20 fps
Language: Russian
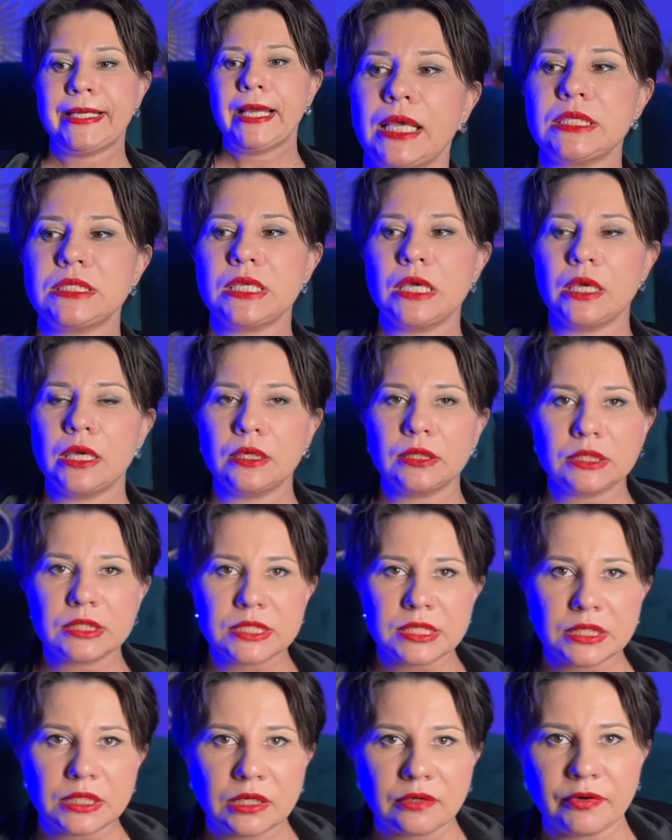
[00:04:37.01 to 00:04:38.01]
Если эрекции
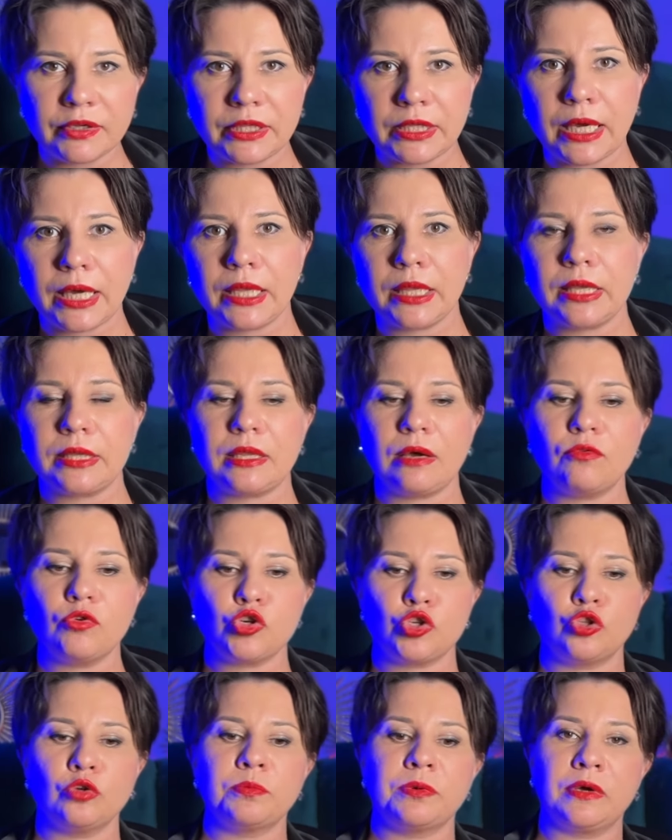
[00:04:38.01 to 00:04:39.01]
не хватает для того,
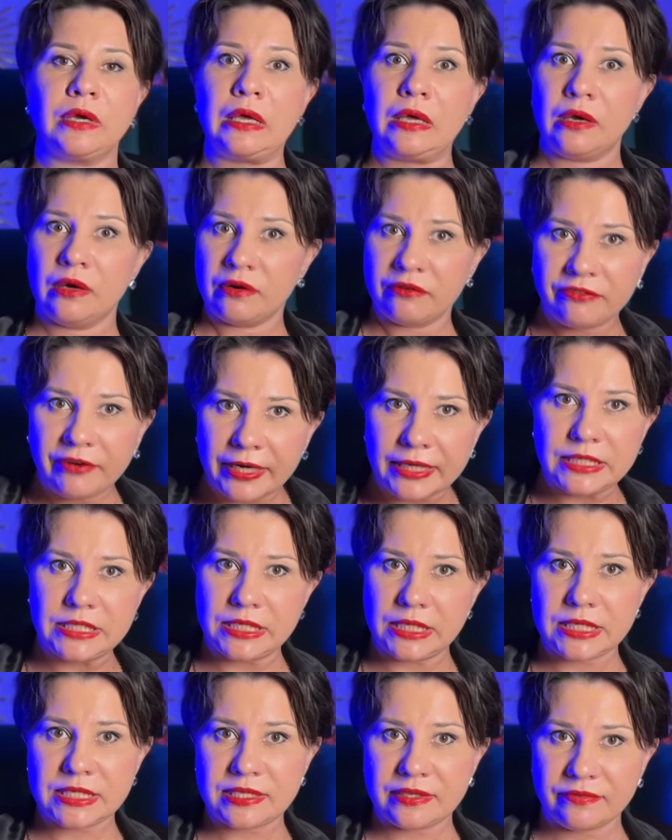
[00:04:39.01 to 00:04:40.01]
чтобы войти
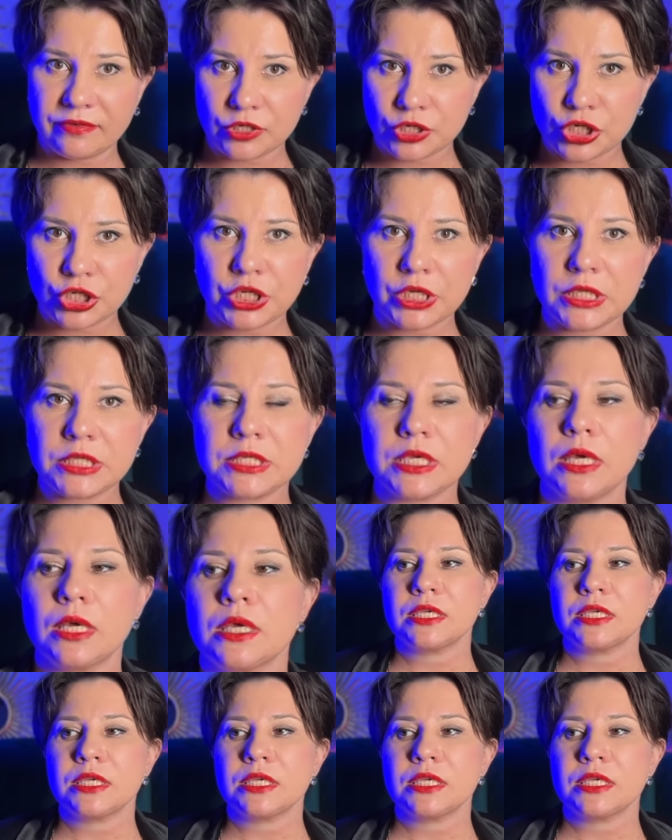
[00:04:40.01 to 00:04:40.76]
и завершить,